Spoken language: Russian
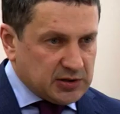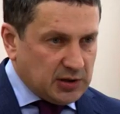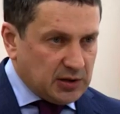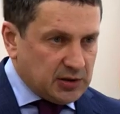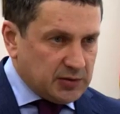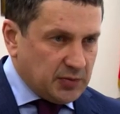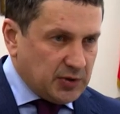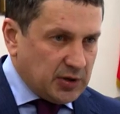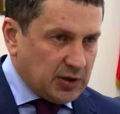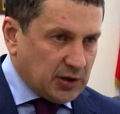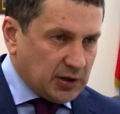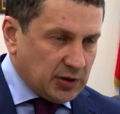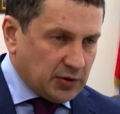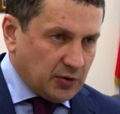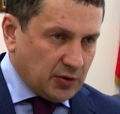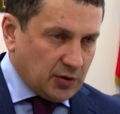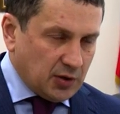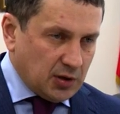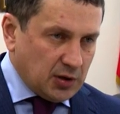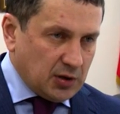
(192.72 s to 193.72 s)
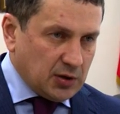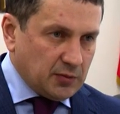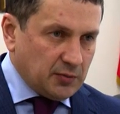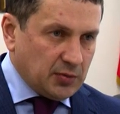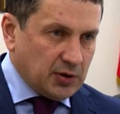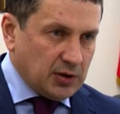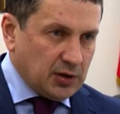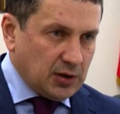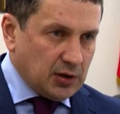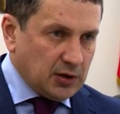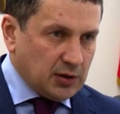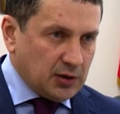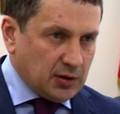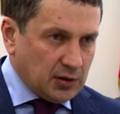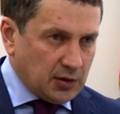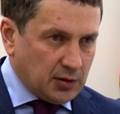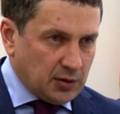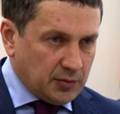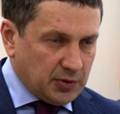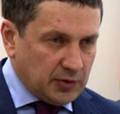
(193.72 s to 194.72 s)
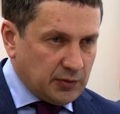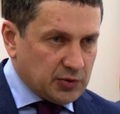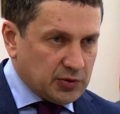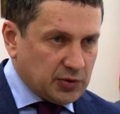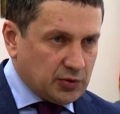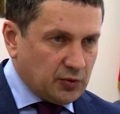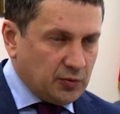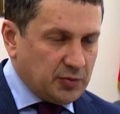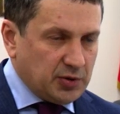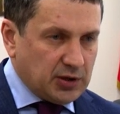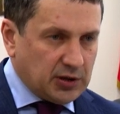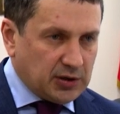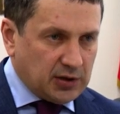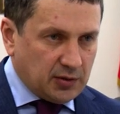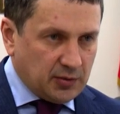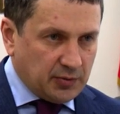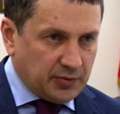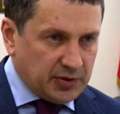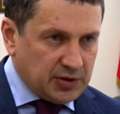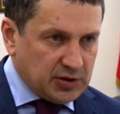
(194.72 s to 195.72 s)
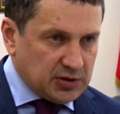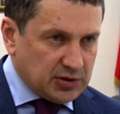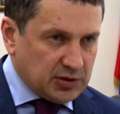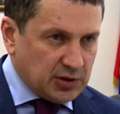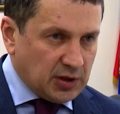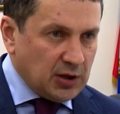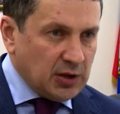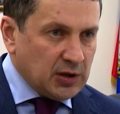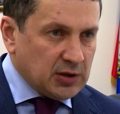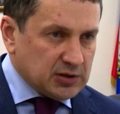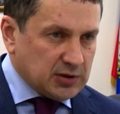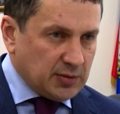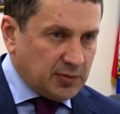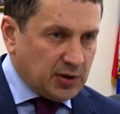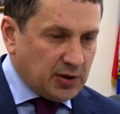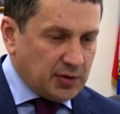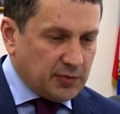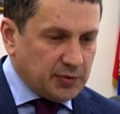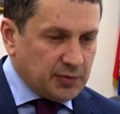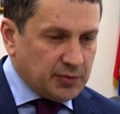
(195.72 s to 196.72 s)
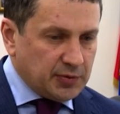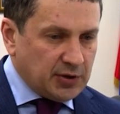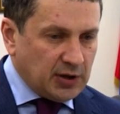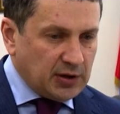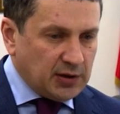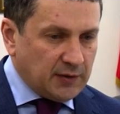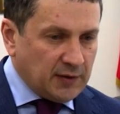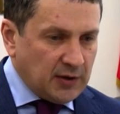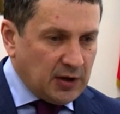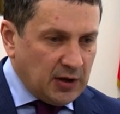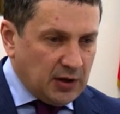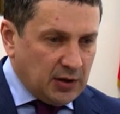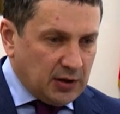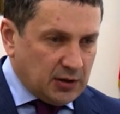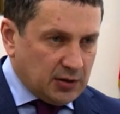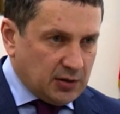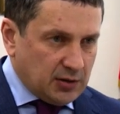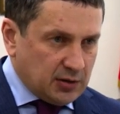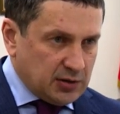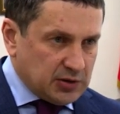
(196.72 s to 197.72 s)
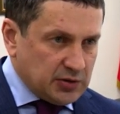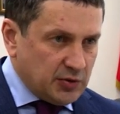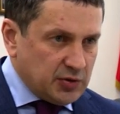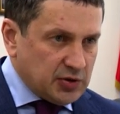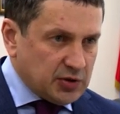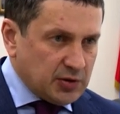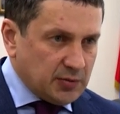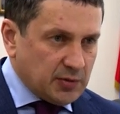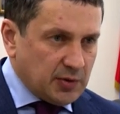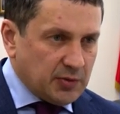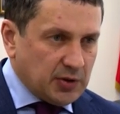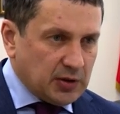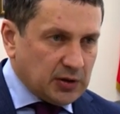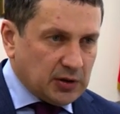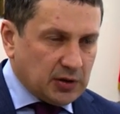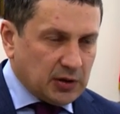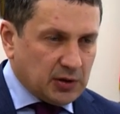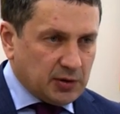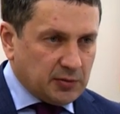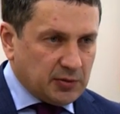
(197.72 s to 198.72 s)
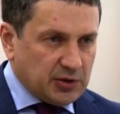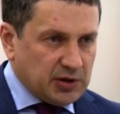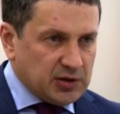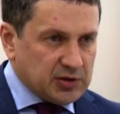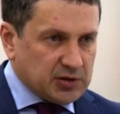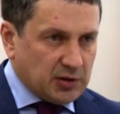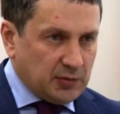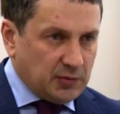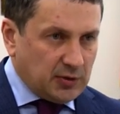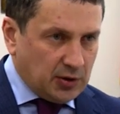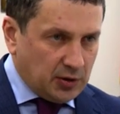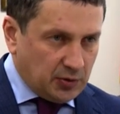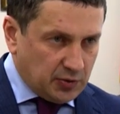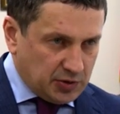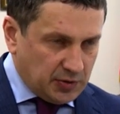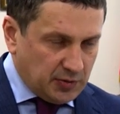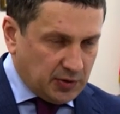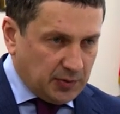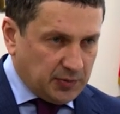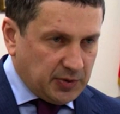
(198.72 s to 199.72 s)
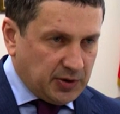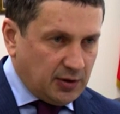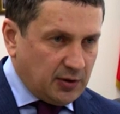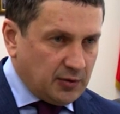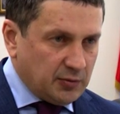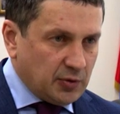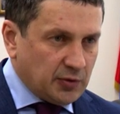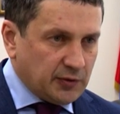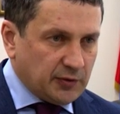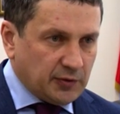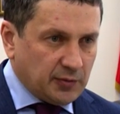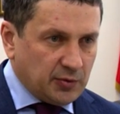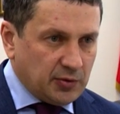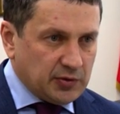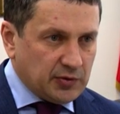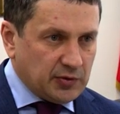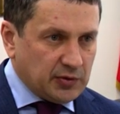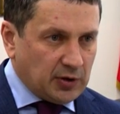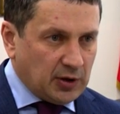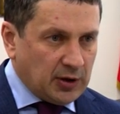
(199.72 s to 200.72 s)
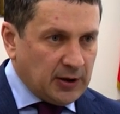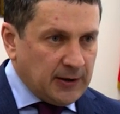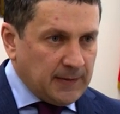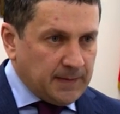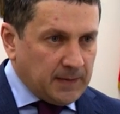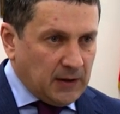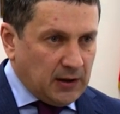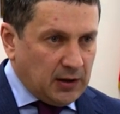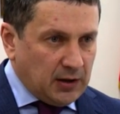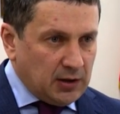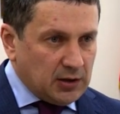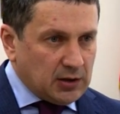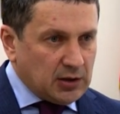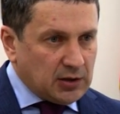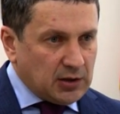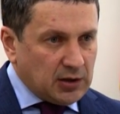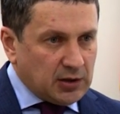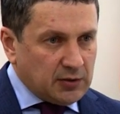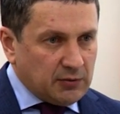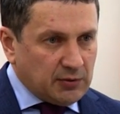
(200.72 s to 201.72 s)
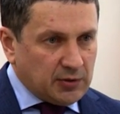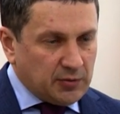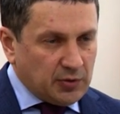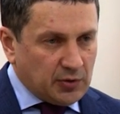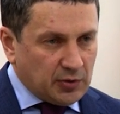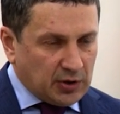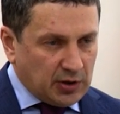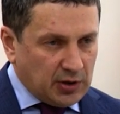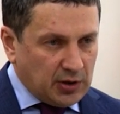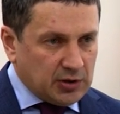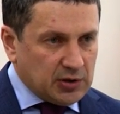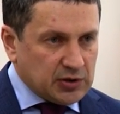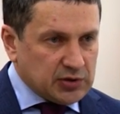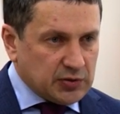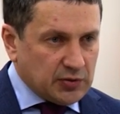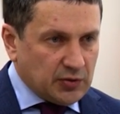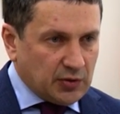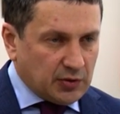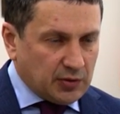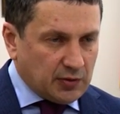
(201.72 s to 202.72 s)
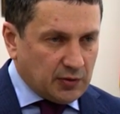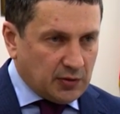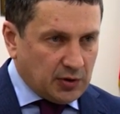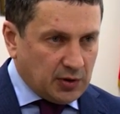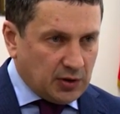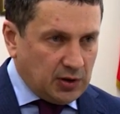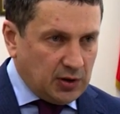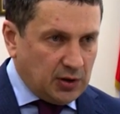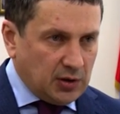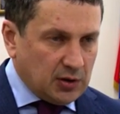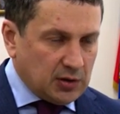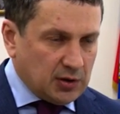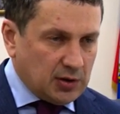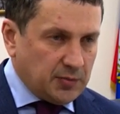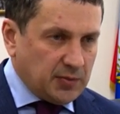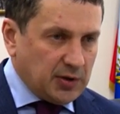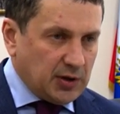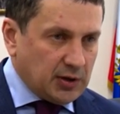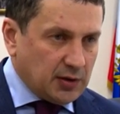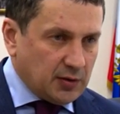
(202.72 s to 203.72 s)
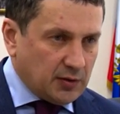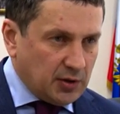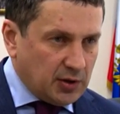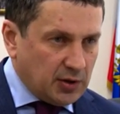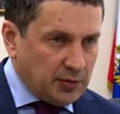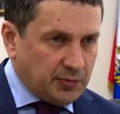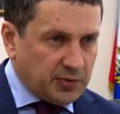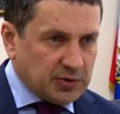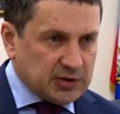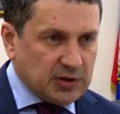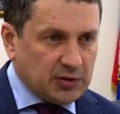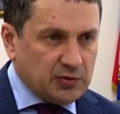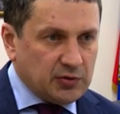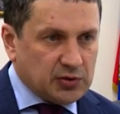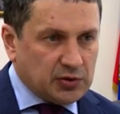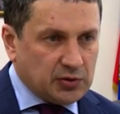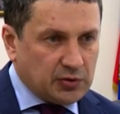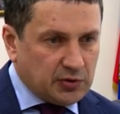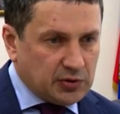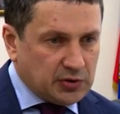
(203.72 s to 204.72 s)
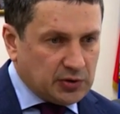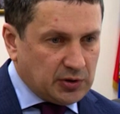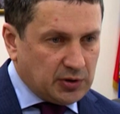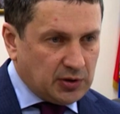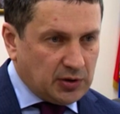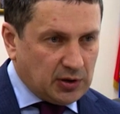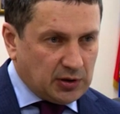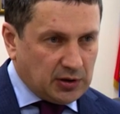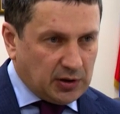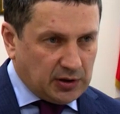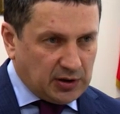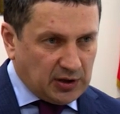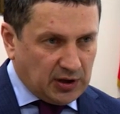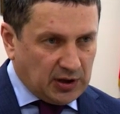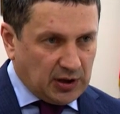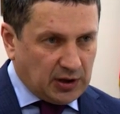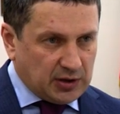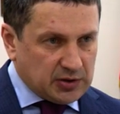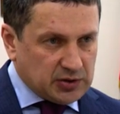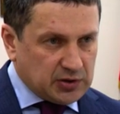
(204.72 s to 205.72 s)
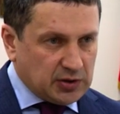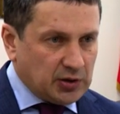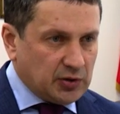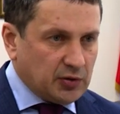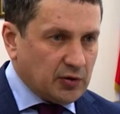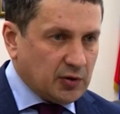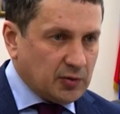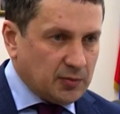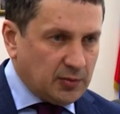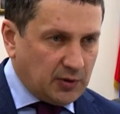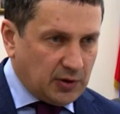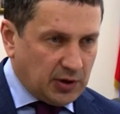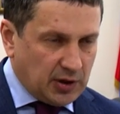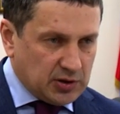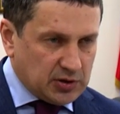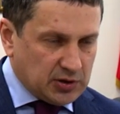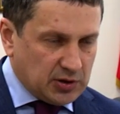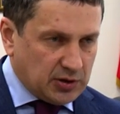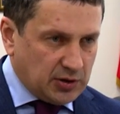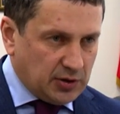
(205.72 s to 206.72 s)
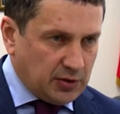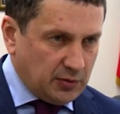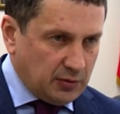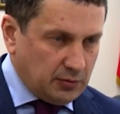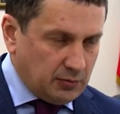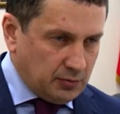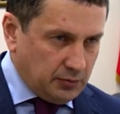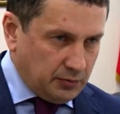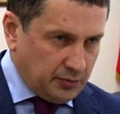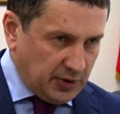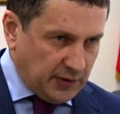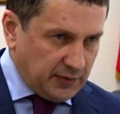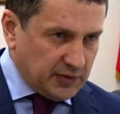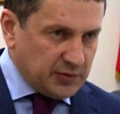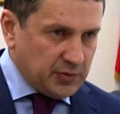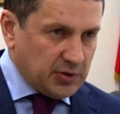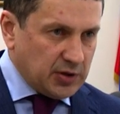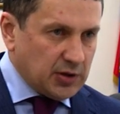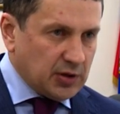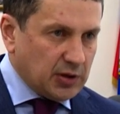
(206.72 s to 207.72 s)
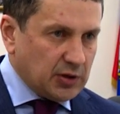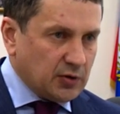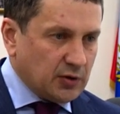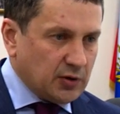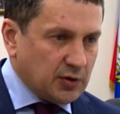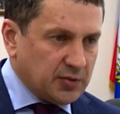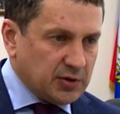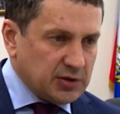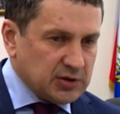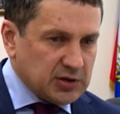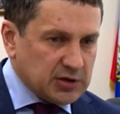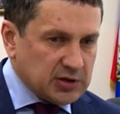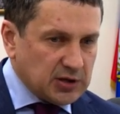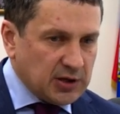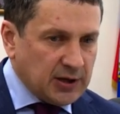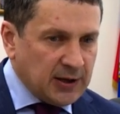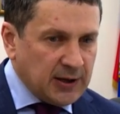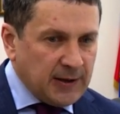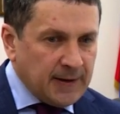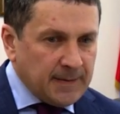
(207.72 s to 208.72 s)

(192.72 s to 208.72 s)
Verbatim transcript: Те изменения, которые были э, предложены губернатором и поддержаны собранием депутатов, э, на сегодняшний момент э, материнским окружным капиталом могут использоваться и на третьего ребенка, и на четвертого, и на пятого, и последующий. То есть нет однократности, которая была раньше. Это первые изменения, которые произошли.